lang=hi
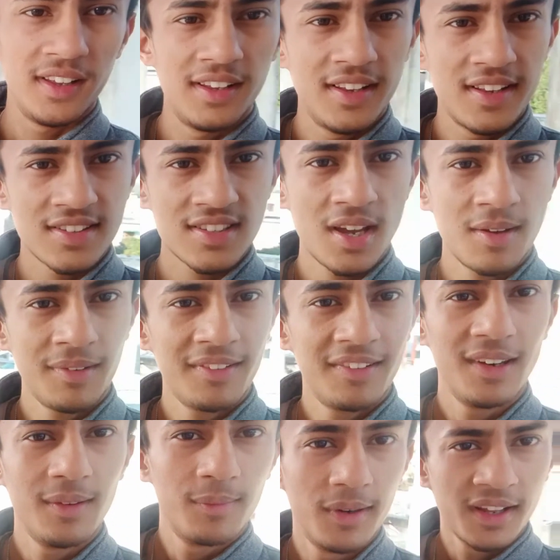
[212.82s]
सामने
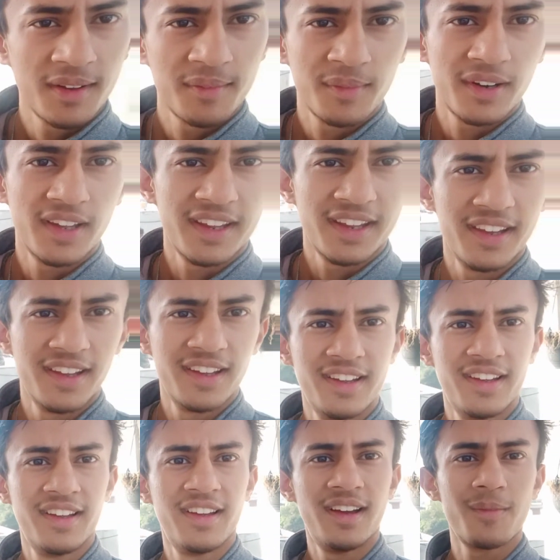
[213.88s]
वाली बिल्डिंग बनाई है
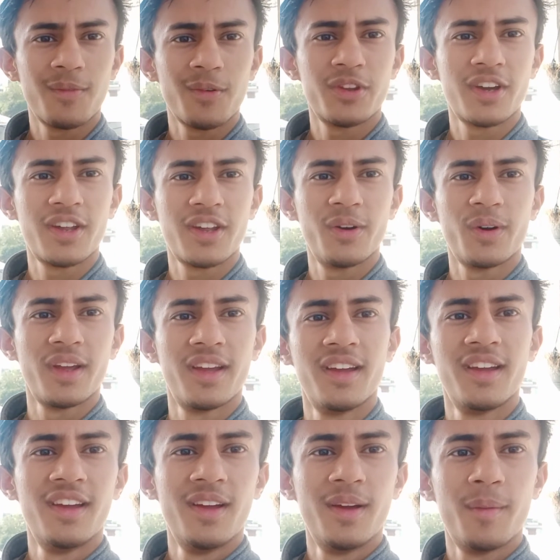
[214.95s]
आपको दिख रही होगी
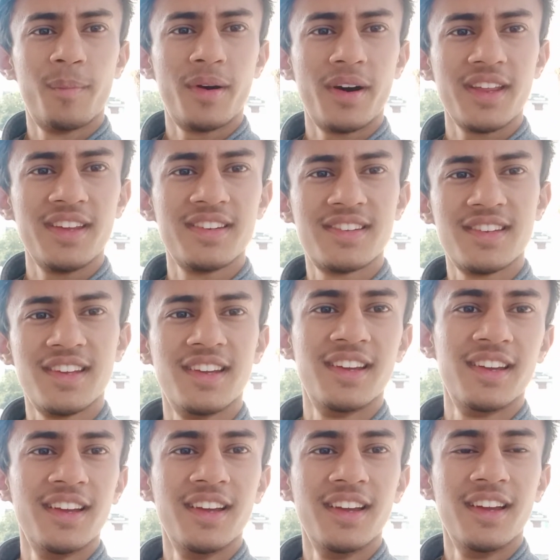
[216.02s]
बड़ी सी
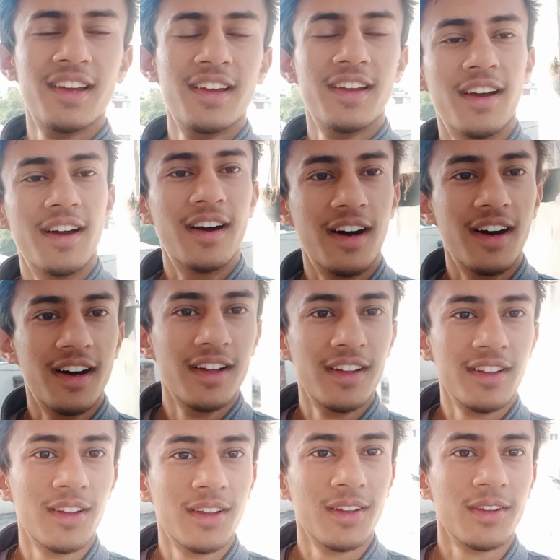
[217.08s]
हाँ
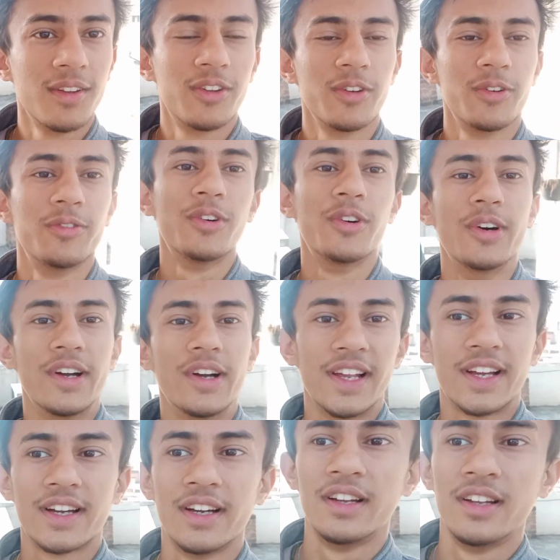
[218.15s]
तो वो है
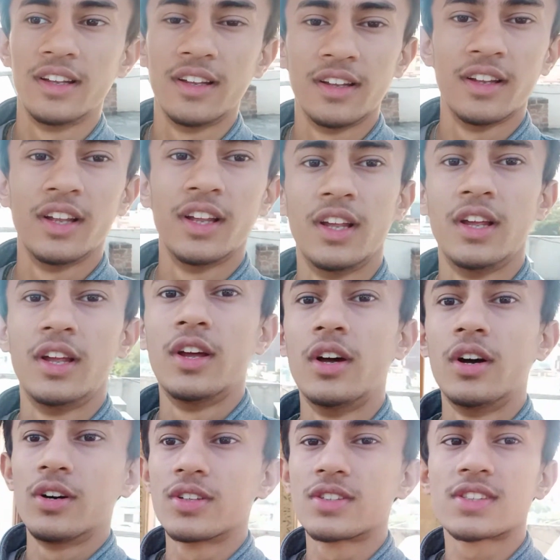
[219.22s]
एक
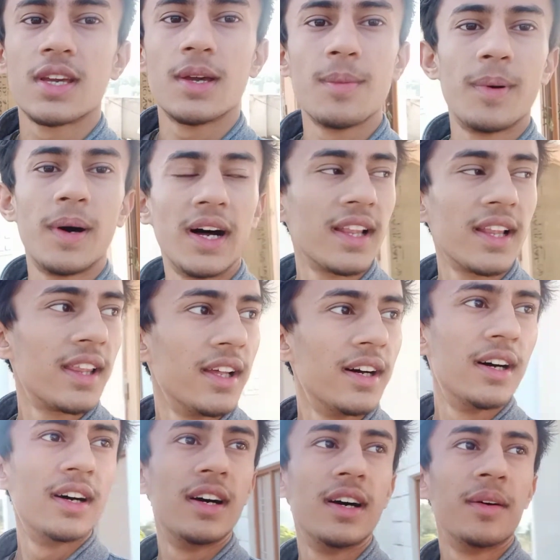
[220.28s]
उसके बाद
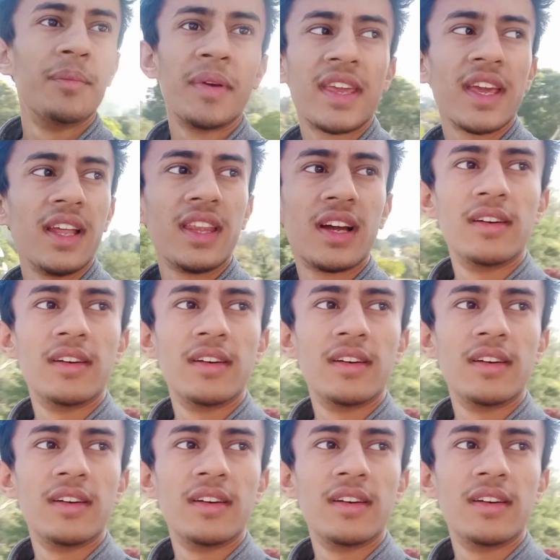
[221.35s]
आ, मैं क्या दिखाऊँ